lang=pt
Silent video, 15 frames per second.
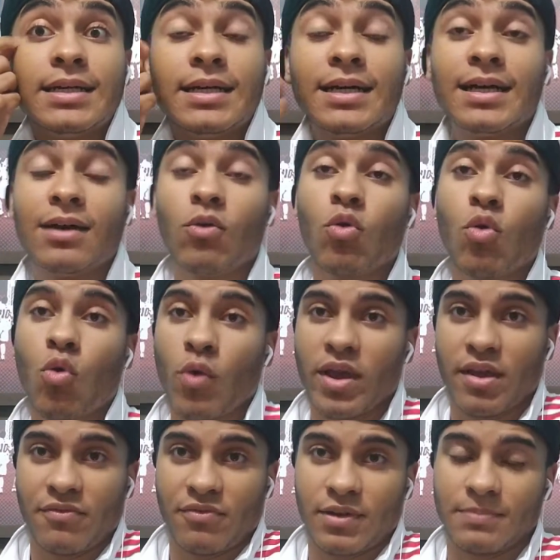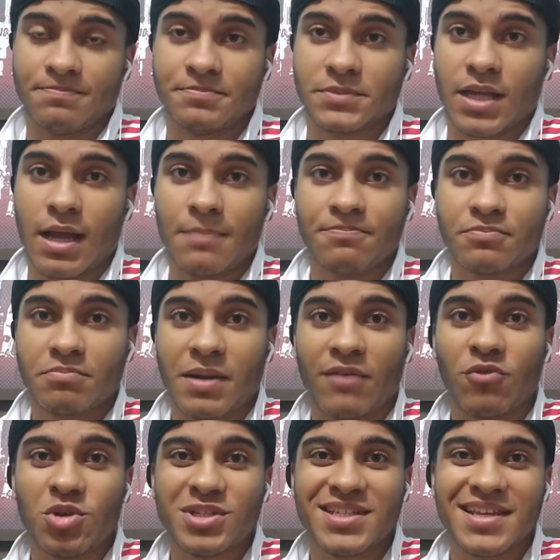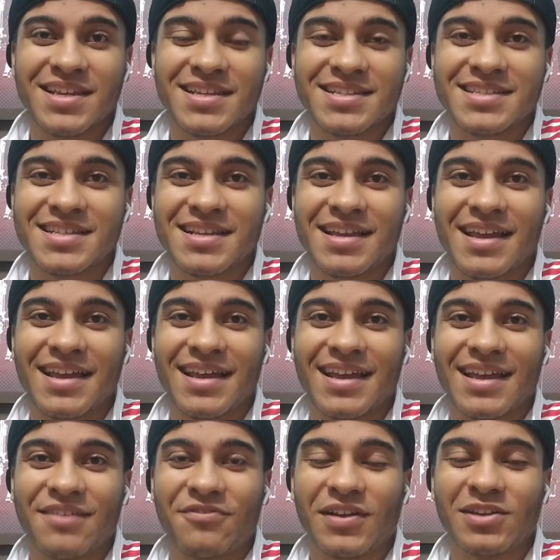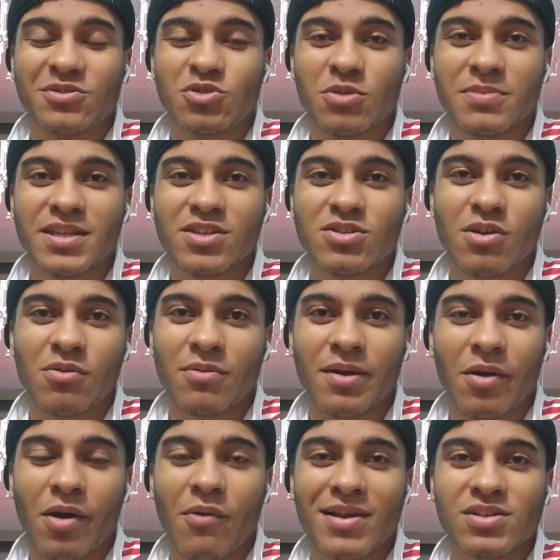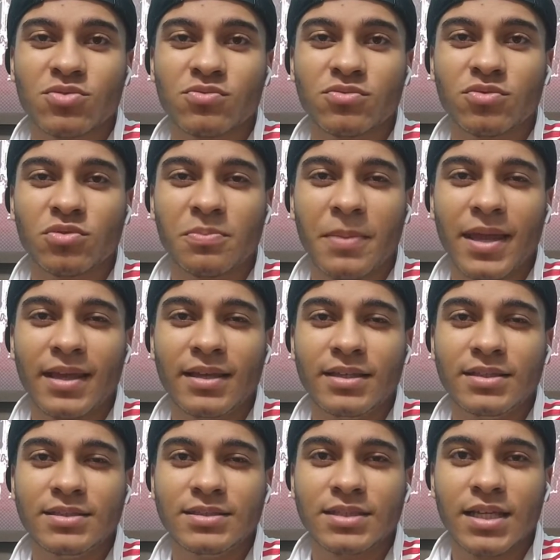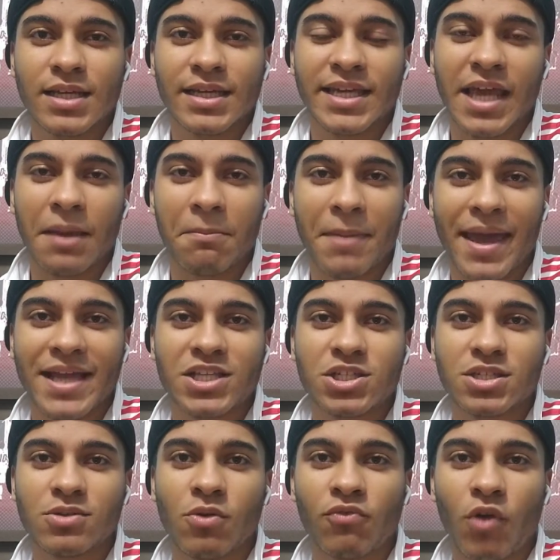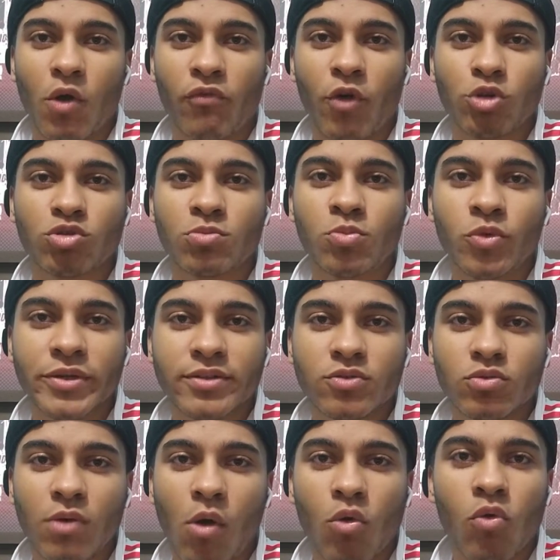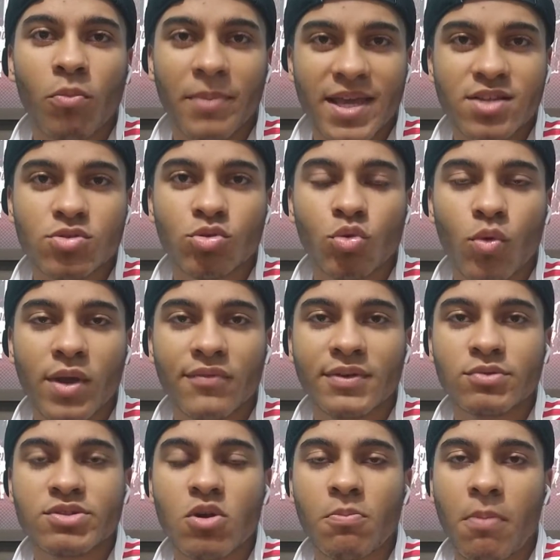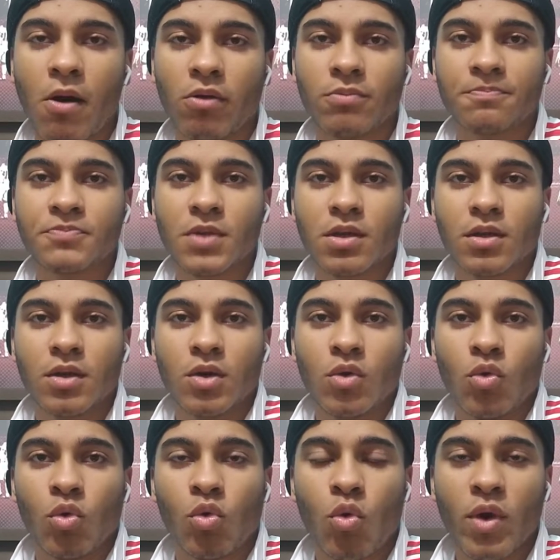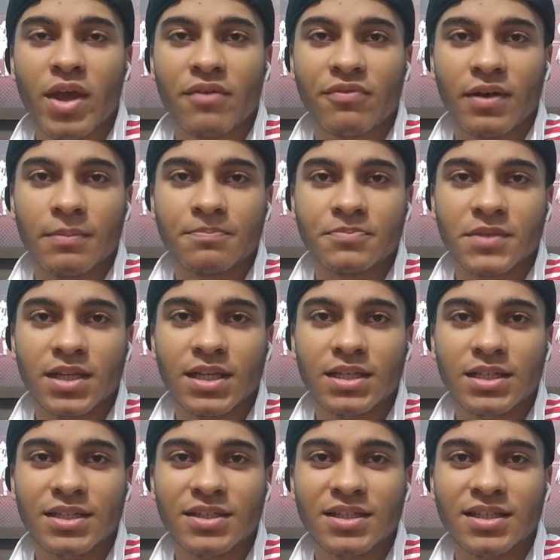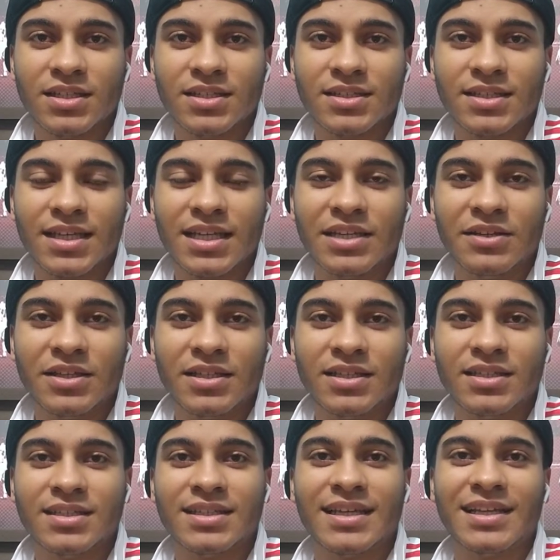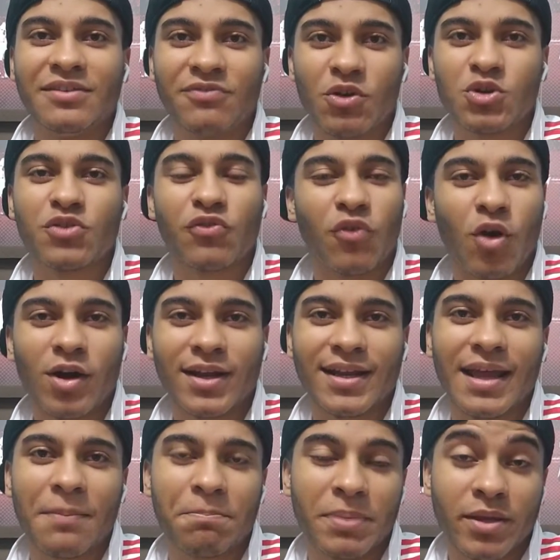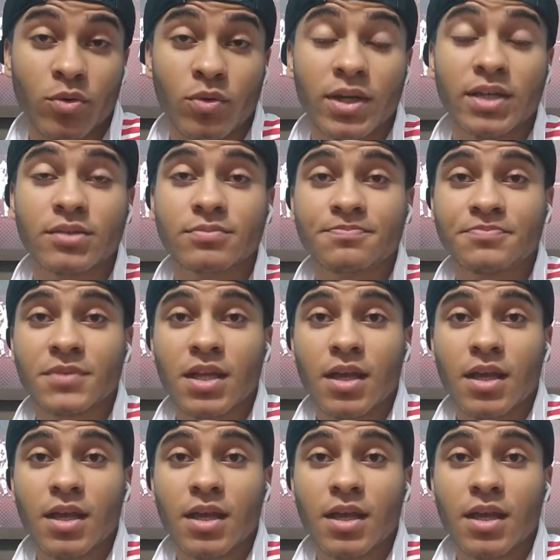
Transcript: Uh, o Cueva, tá? Para vocês, é, falando sobre isso, é um, é um, assunto bem que remete, eu, eu, volto muito ao começo do Cueva no São Paulo. O Cueva, ele, ele, ele veio de fora, né? Peruano.